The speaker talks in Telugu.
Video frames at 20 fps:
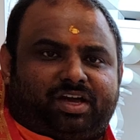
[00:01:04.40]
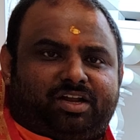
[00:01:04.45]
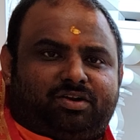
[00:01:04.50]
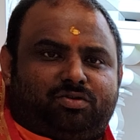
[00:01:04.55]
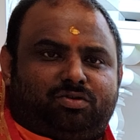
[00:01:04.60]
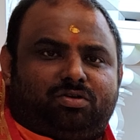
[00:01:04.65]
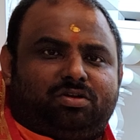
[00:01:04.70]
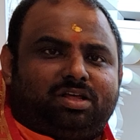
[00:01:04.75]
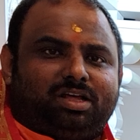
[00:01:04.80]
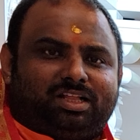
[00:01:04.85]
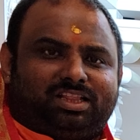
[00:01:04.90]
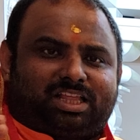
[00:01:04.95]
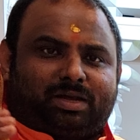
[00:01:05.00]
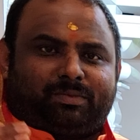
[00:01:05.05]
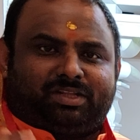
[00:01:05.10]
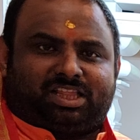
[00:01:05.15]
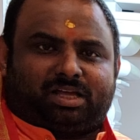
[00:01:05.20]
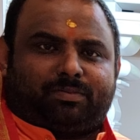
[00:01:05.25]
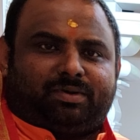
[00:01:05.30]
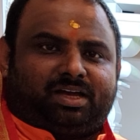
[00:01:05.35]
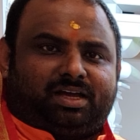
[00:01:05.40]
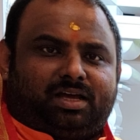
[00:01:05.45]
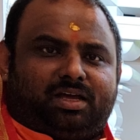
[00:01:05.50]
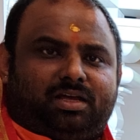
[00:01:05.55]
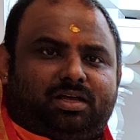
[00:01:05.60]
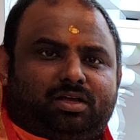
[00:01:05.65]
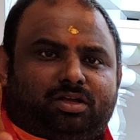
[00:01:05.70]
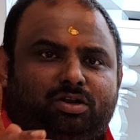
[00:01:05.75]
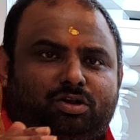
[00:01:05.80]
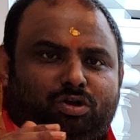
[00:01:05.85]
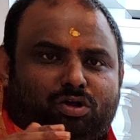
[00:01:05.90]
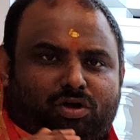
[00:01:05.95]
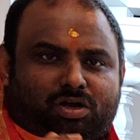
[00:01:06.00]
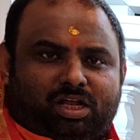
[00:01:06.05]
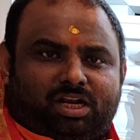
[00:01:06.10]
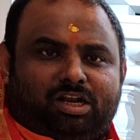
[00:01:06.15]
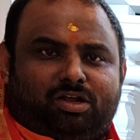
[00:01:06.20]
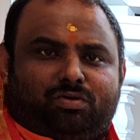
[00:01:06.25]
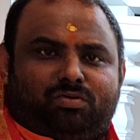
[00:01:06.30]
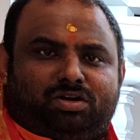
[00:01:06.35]
వారు తమ తమ
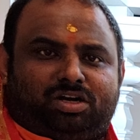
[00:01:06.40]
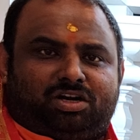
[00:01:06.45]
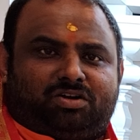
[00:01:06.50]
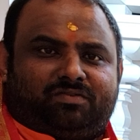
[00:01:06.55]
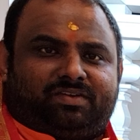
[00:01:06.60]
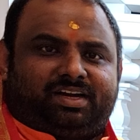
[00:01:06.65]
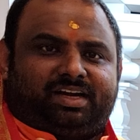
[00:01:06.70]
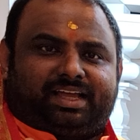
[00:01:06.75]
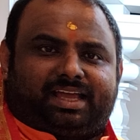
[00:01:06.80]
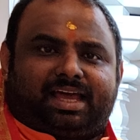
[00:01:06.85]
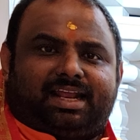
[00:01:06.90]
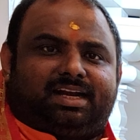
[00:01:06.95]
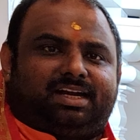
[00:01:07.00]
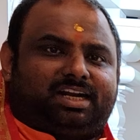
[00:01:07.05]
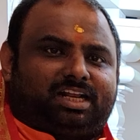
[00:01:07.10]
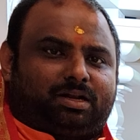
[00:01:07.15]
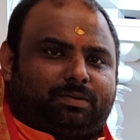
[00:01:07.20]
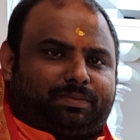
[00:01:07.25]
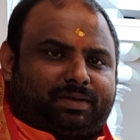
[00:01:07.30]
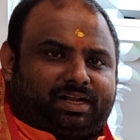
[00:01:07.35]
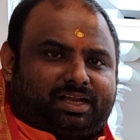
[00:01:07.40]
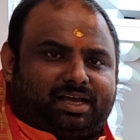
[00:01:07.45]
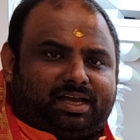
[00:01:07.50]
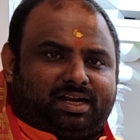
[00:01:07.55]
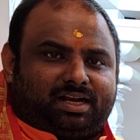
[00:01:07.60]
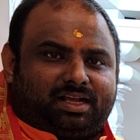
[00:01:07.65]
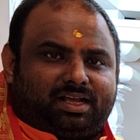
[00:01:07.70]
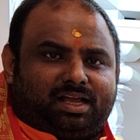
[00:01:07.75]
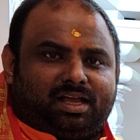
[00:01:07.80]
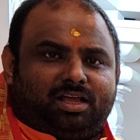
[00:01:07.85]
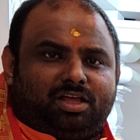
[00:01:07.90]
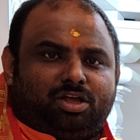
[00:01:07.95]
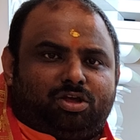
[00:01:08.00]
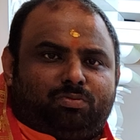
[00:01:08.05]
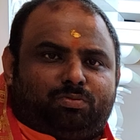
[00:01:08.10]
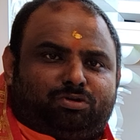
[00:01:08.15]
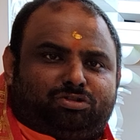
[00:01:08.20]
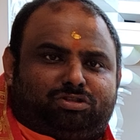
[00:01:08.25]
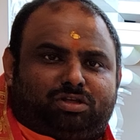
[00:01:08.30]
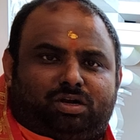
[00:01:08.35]
లోకల్లో ఉన్నటువంటి క్యాలెండర్ ప్రకారంగా
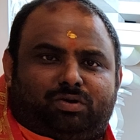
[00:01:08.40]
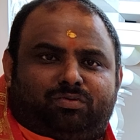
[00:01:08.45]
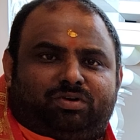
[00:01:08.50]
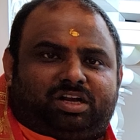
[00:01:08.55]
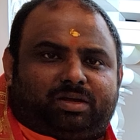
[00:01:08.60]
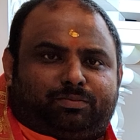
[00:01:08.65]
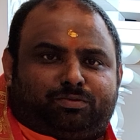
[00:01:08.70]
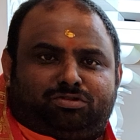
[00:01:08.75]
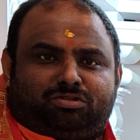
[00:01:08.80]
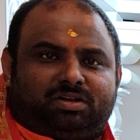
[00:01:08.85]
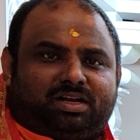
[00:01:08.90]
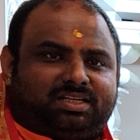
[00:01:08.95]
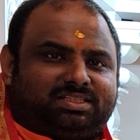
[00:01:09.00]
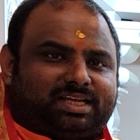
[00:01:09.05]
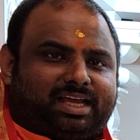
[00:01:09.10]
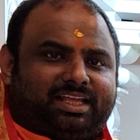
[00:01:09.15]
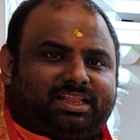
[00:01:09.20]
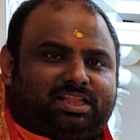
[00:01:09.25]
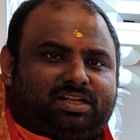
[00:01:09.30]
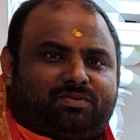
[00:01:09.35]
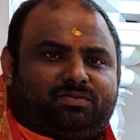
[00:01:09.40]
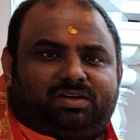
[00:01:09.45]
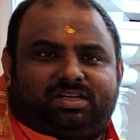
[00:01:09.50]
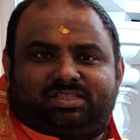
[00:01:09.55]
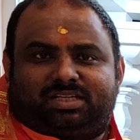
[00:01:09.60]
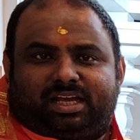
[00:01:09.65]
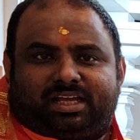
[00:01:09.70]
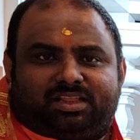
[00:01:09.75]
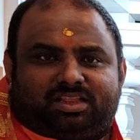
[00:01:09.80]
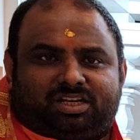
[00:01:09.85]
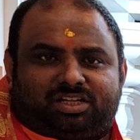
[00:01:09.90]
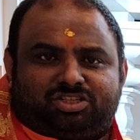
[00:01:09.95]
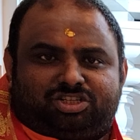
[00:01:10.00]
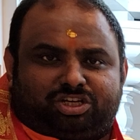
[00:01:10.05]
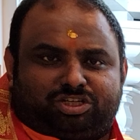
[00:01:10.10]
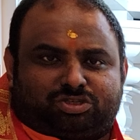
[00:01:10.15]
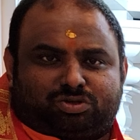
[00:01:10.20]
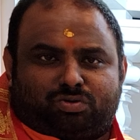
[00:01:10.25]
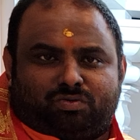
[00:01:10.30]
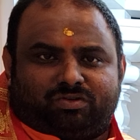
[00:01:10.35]
పొద్దున ఉంటే పొద్దున సాయంత్రం ఉంటే సాయంత్రం
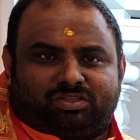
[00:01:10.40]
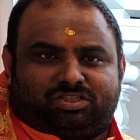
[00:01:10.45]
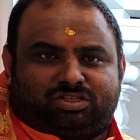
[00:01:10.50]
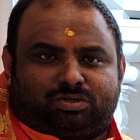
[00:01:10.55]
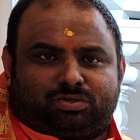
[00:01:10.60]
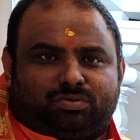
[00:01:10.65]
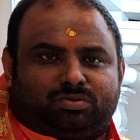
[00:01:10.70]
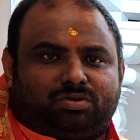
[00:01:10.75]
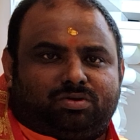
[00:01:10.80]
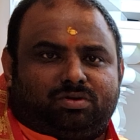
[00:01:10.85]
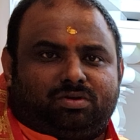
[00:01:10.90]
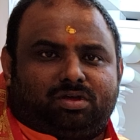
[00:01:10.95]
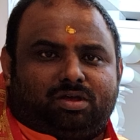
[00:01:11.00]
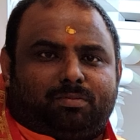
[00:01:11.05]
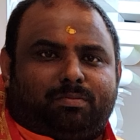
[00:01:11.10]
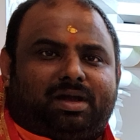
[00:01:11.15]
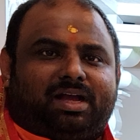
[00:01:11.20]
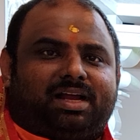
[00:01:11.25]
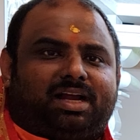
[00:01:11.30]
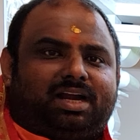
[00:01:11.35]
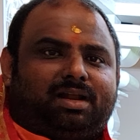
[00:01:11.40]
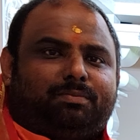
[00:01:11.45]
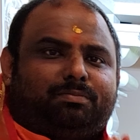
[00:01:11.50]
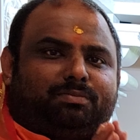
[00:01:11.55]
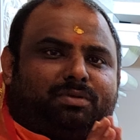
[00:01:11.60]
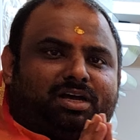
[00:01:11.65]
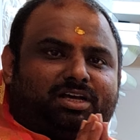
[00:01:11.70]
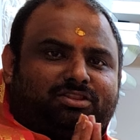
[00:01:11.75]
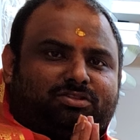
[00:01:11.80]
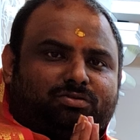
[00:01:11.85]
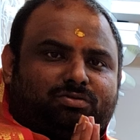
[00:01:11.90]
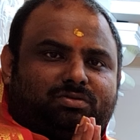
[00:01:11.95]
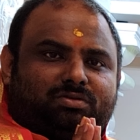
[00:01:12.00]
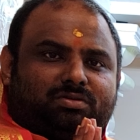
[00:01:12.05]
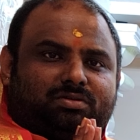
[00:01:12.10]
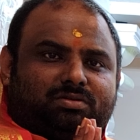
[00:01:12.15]
చేసుకోవచ్చు మంగళం మహతు